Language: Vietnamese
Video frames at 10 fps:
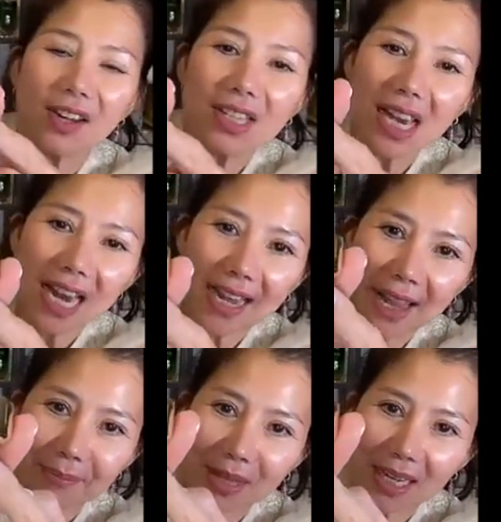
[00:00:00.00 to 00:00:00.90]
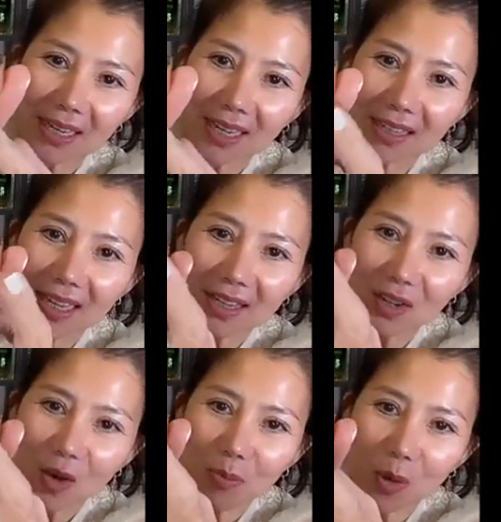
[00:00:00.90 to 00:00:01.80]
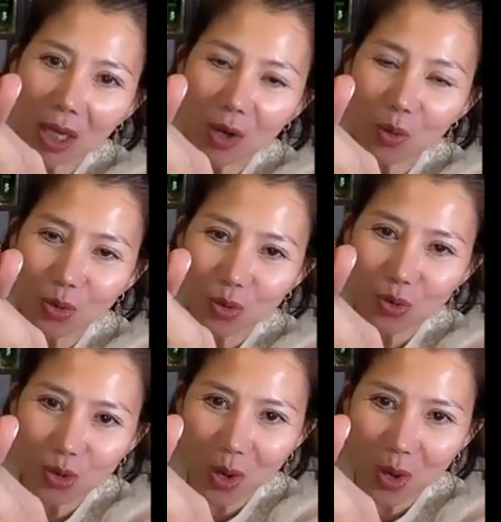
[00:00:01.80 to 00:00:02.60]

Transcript: thì nó rất là đẹp nhé cả nhà nhé nó có một cái hột